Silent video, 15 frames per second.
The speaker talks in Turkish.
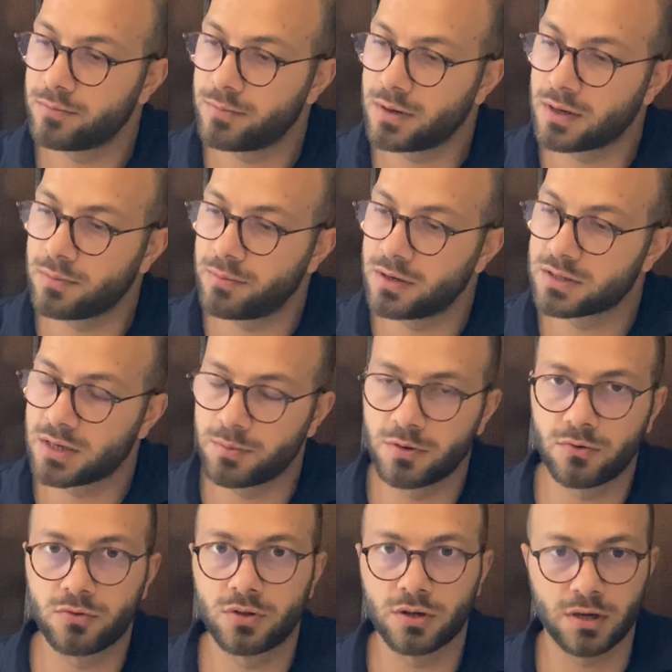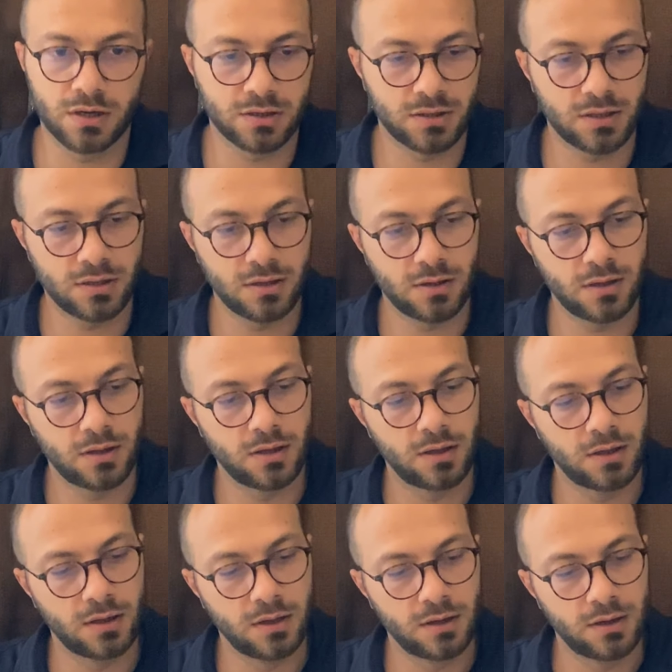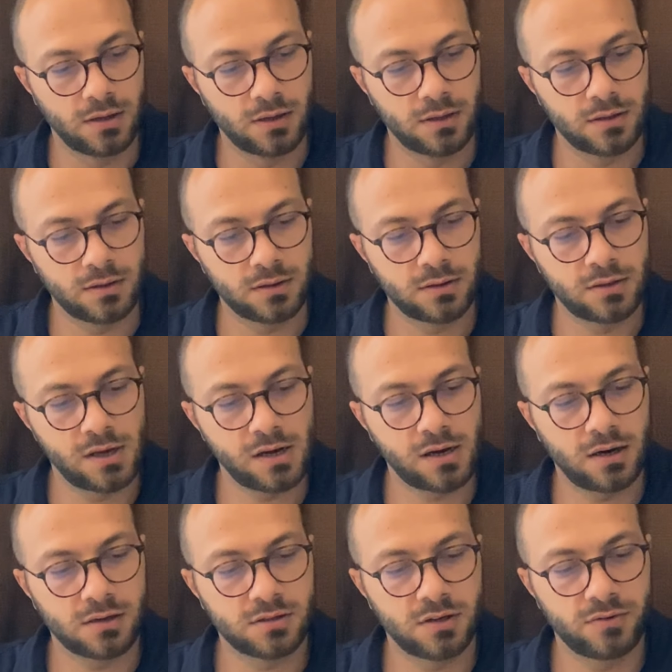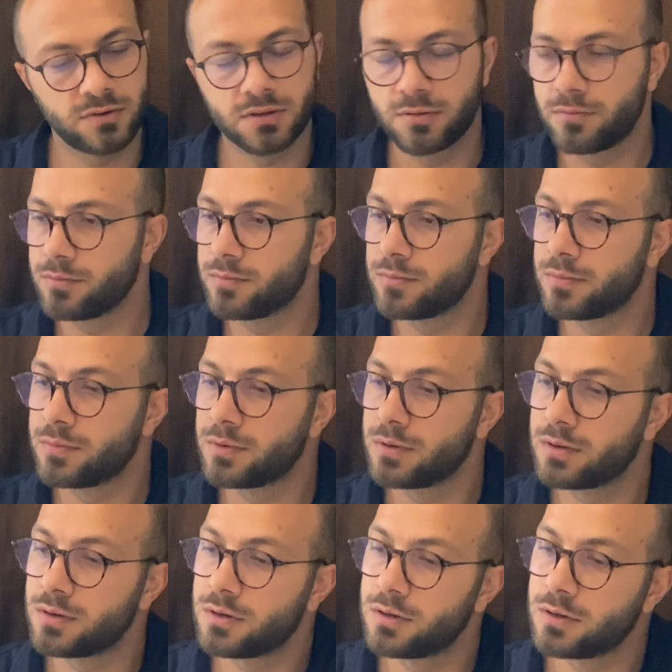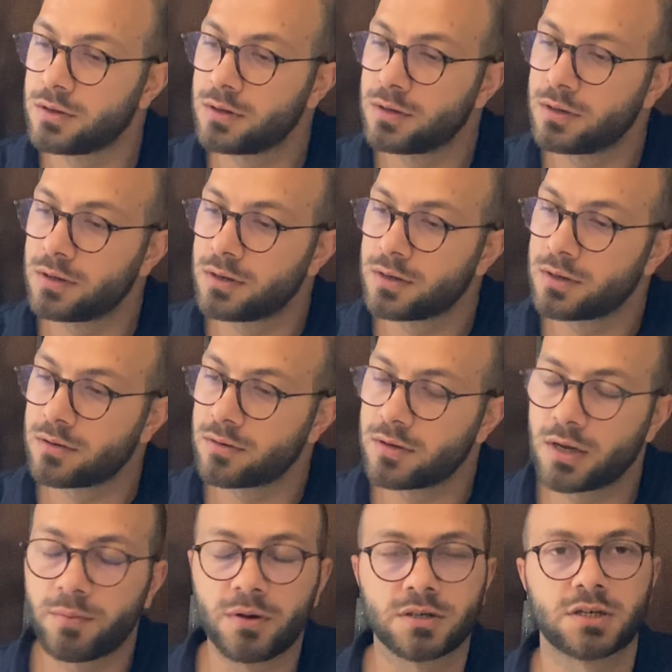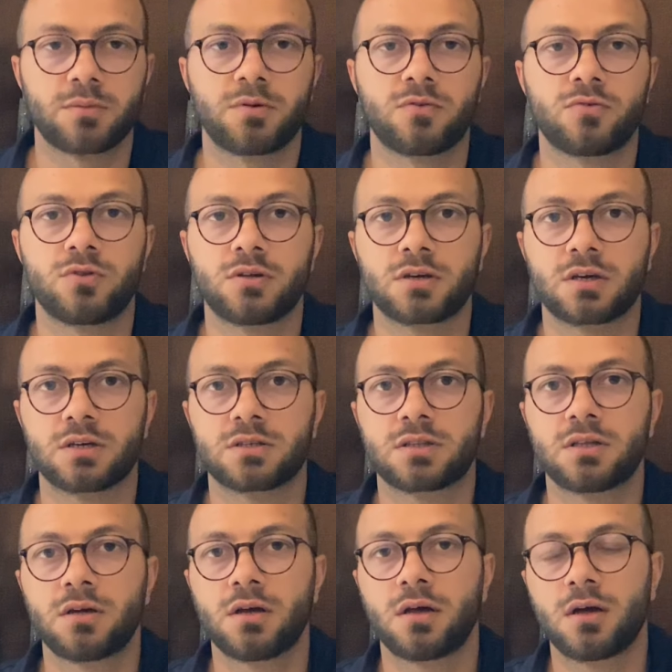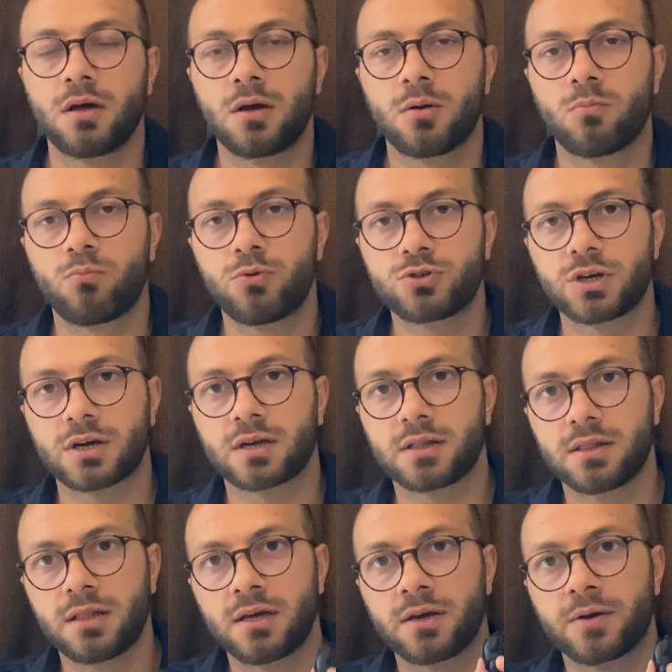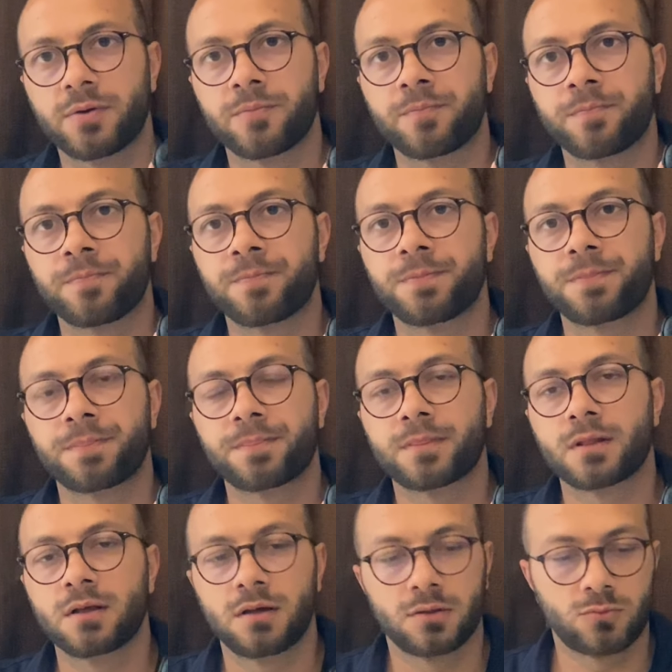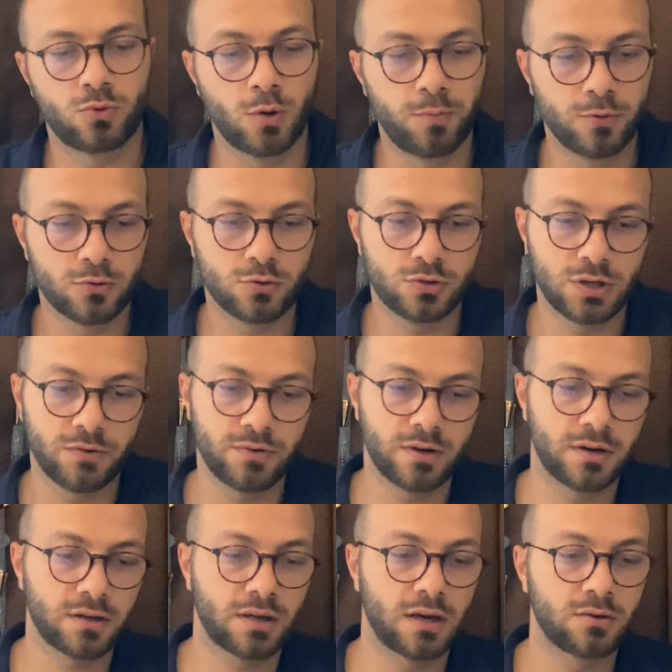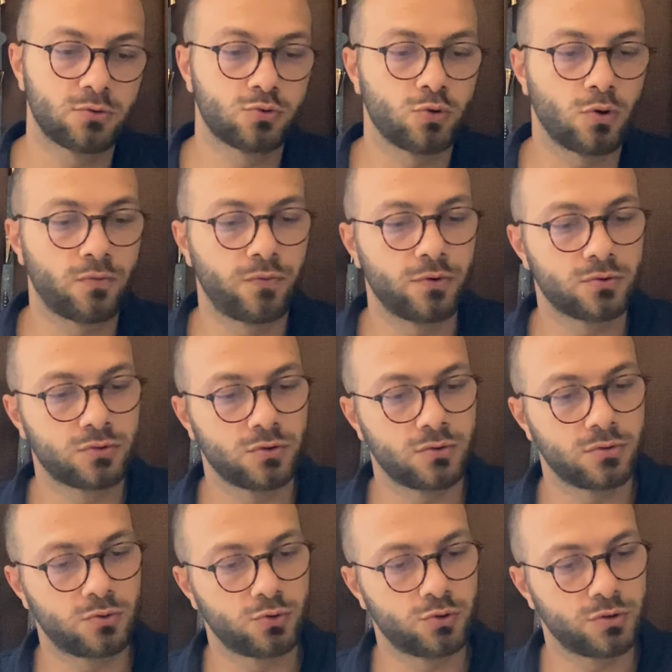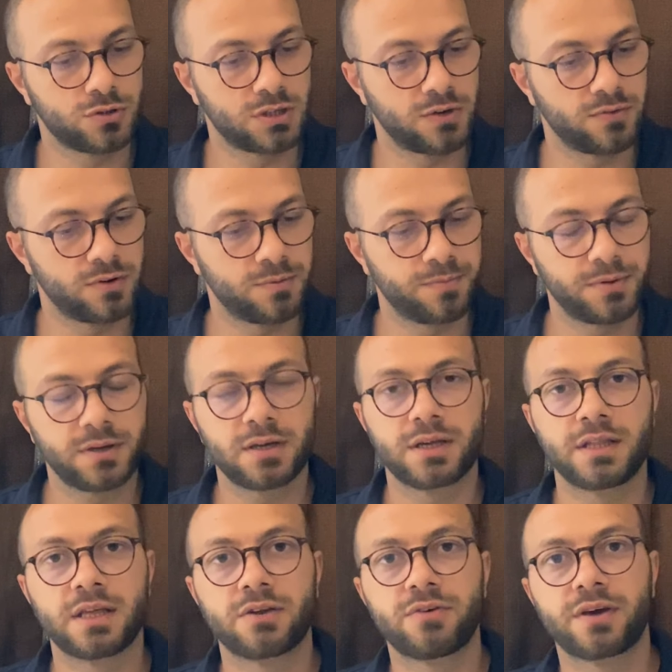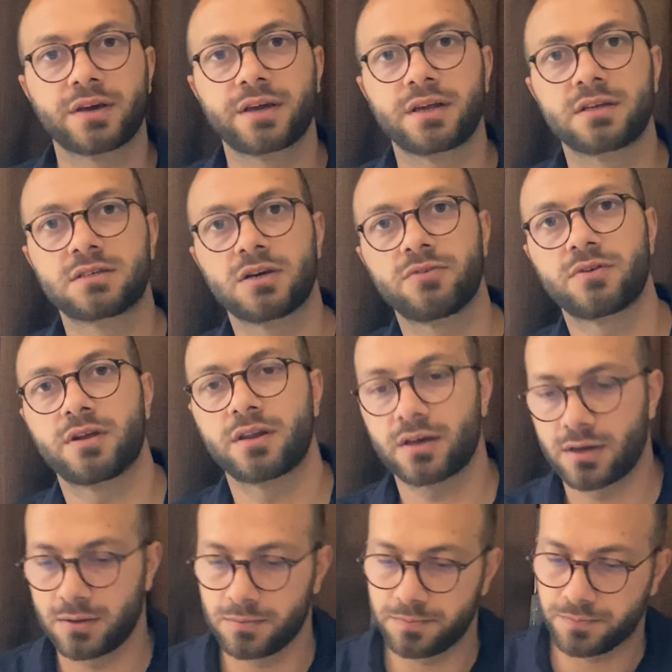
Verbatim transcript: Bakın başka bir videoya geçti. Tekrar çevirdim. Yine başka bir videoya geçti. Bu şekilde topunuzu çevirerek yani çok fonksiyonlu tuşu çevirip ileri veya geri çevirerek